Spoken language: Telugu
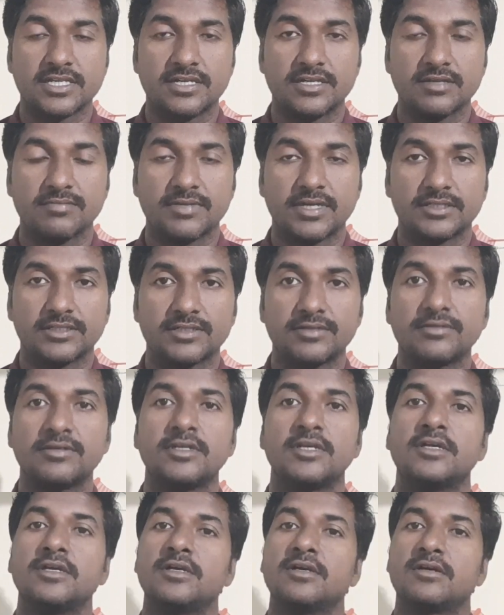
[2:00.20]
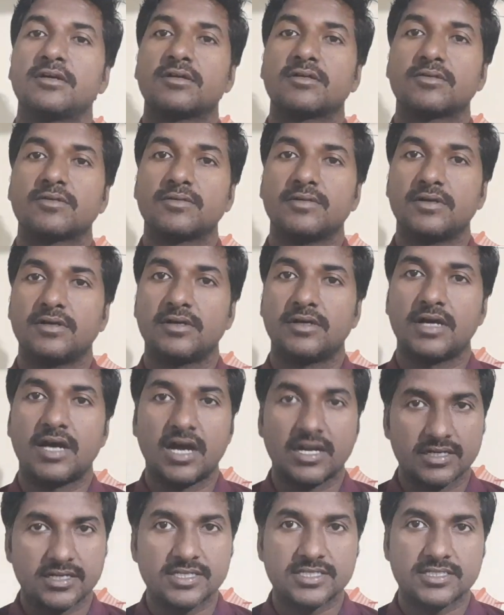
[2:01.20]
చేశారంటే మాత్రం
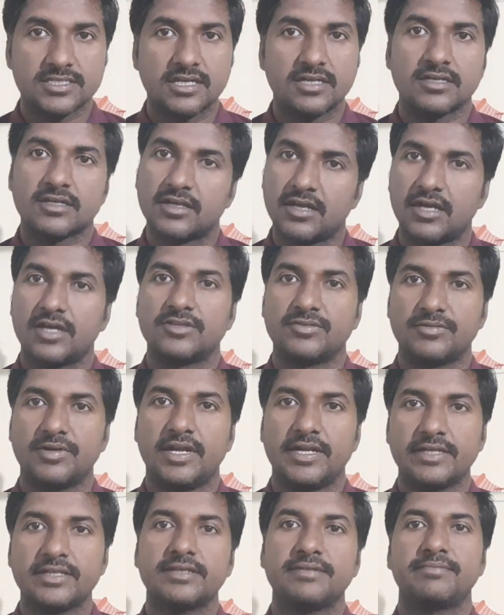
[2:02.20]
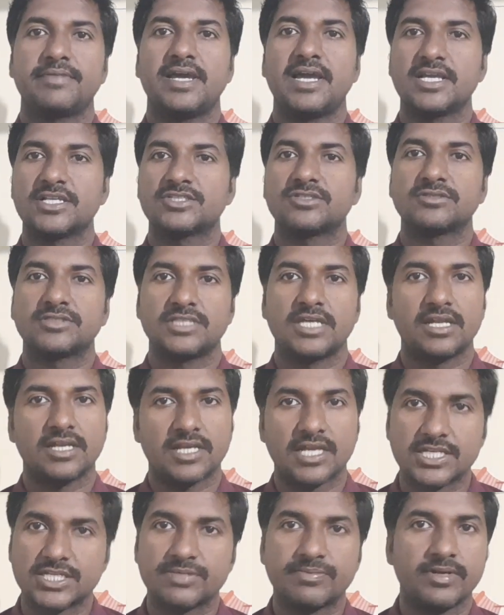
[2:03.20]
అండర్స్టాండ్ కాదు అంటే మ్యాక్సిమం చాలా
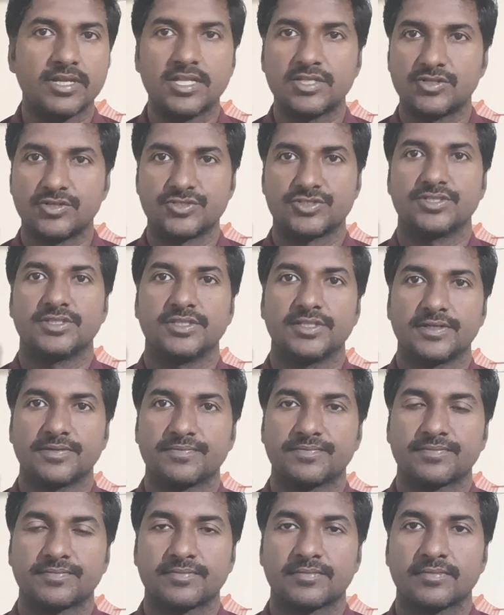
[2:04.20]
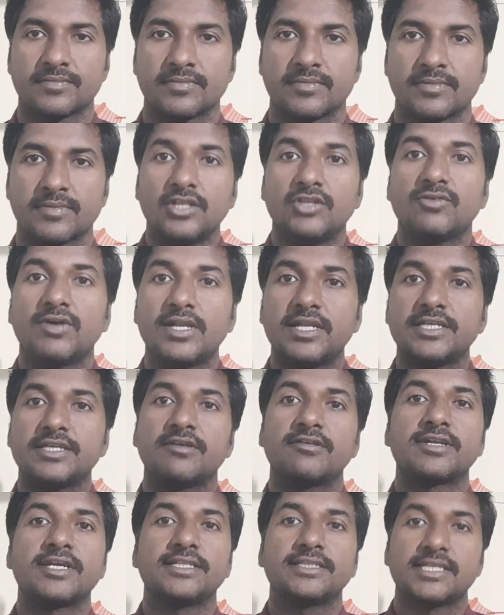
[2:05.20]
కష్టపడాల్సి వస్తుంది అందువల్ల
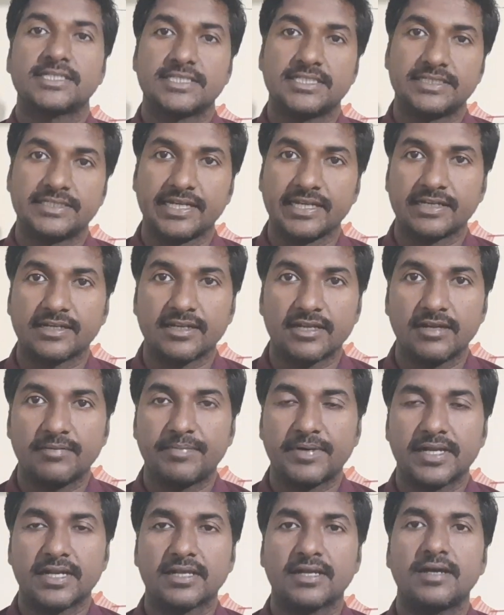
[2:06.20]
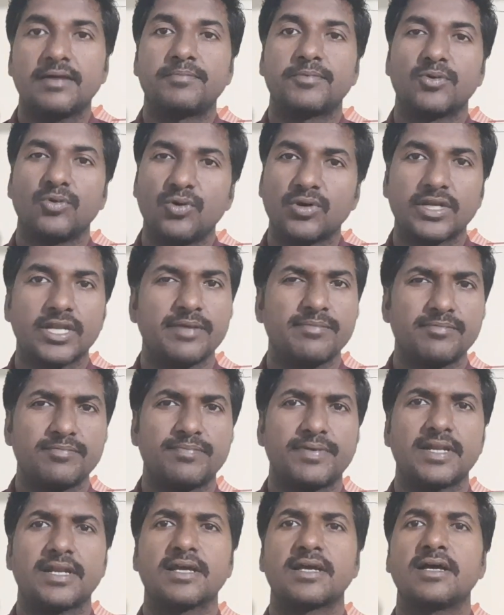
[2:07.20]
ఎవరైతే అసలు టెక్నికల్ పరంగా
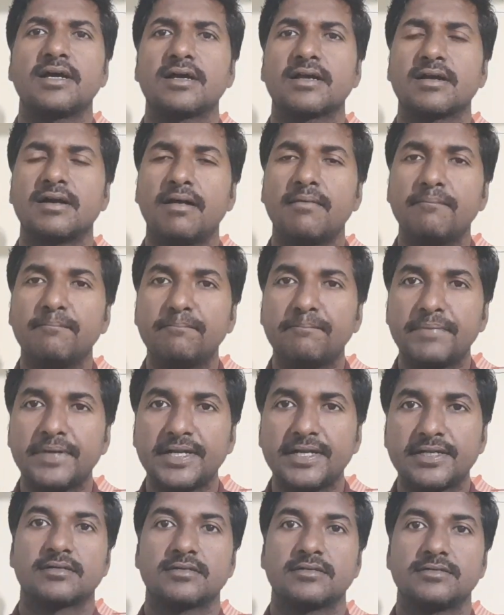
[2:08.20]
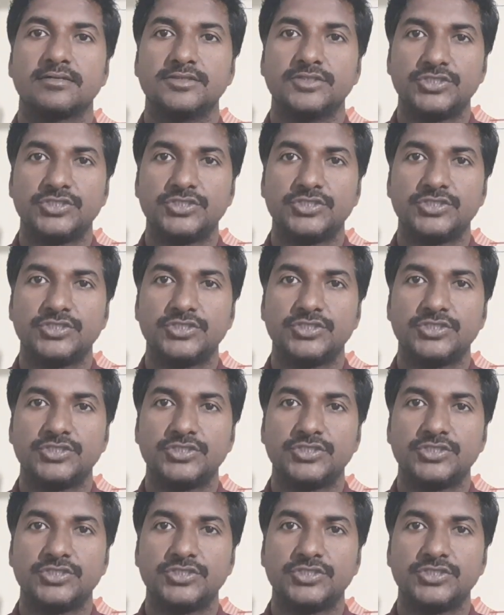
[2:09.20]
ప్రోగ్రామింగ్ పరంగా కంప్లీట్